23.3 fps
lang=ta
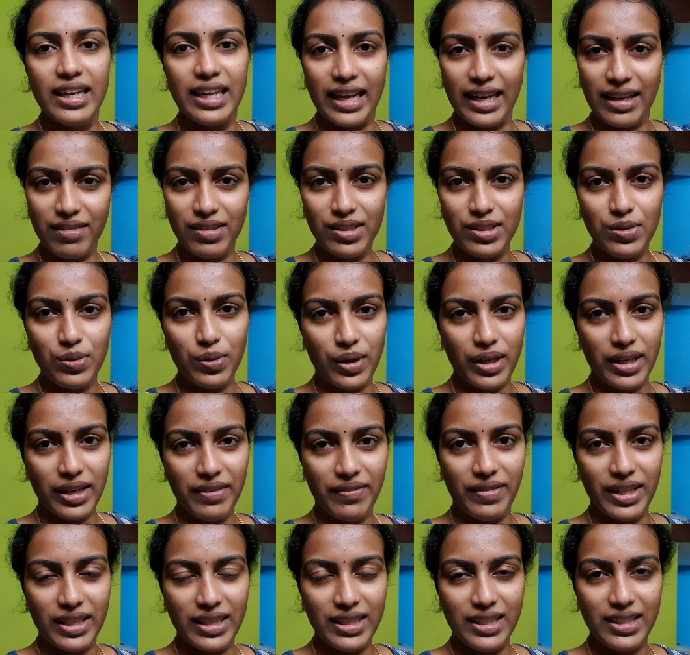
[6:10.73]
எனக்கு வந்துட்டு உடனே
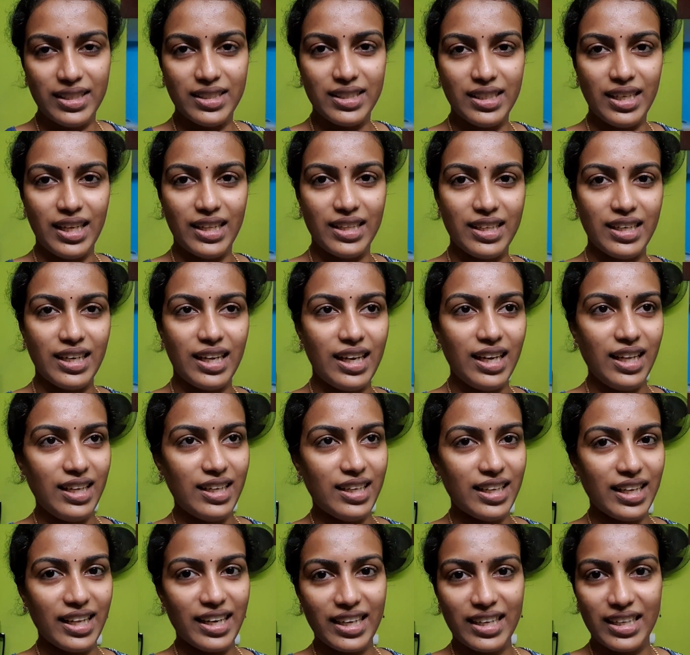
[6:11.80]
வந்துடுது அதனால்
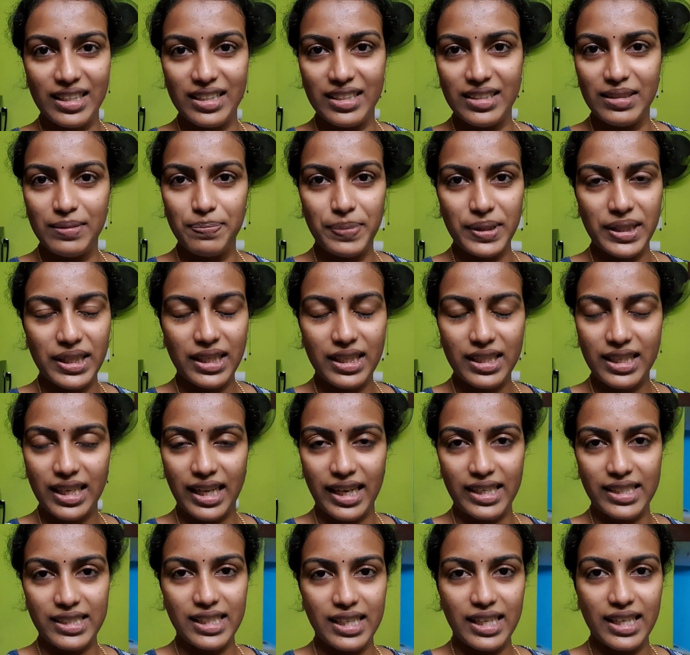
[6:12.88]
எனக்கு அது பற்றி
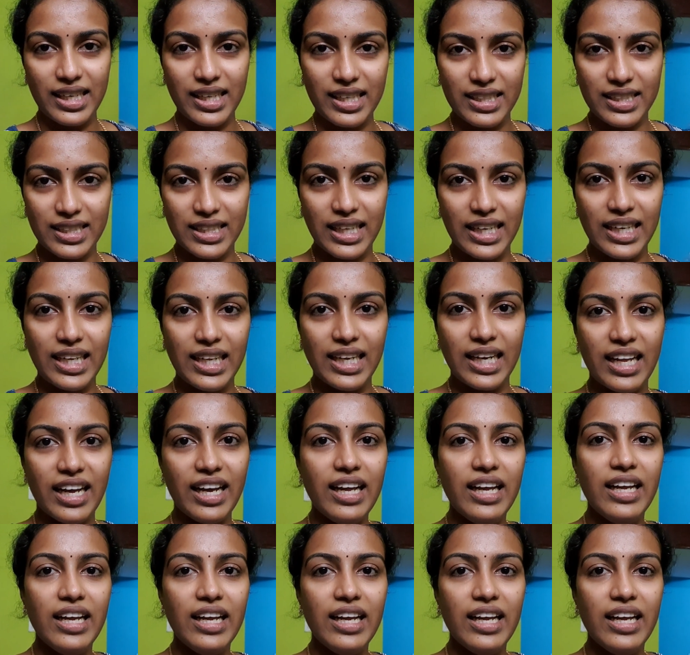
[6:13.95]
கரெக்டாக எனக்கு தெரியல